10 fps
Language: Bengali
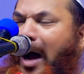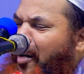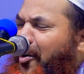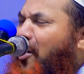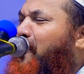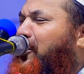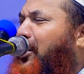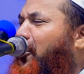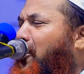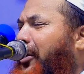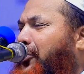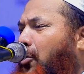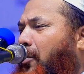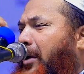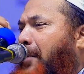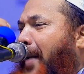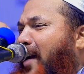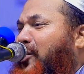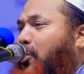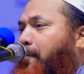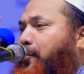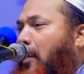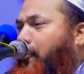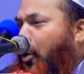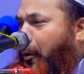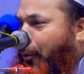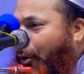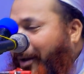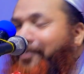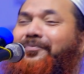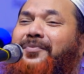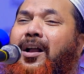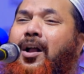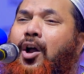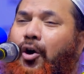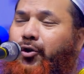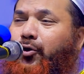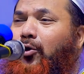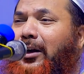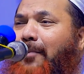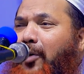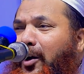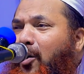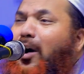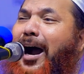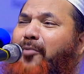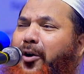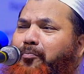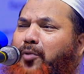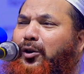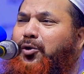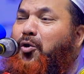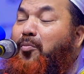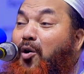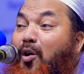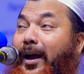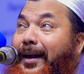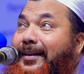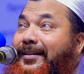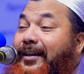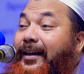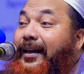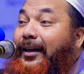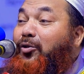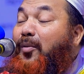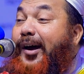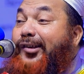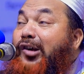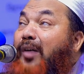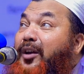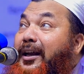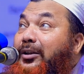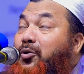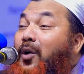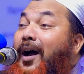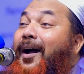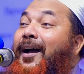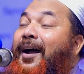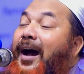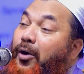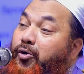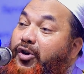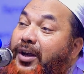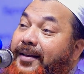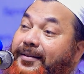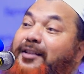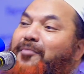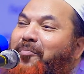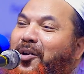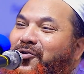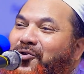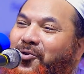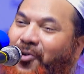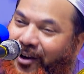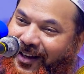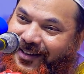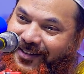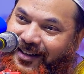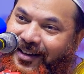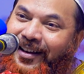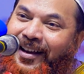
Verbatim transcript: আমার রহমতের নবীর চোখ বেয়ে পানি টকটক করে পড়ে রসুল্লাহ বলেন ও আমর ইবনুল জমোহের স্ত্রী তোমার স্বামীর এই দোয়া আরো সে আজিমে মঞ্জুর হয়ে গেছে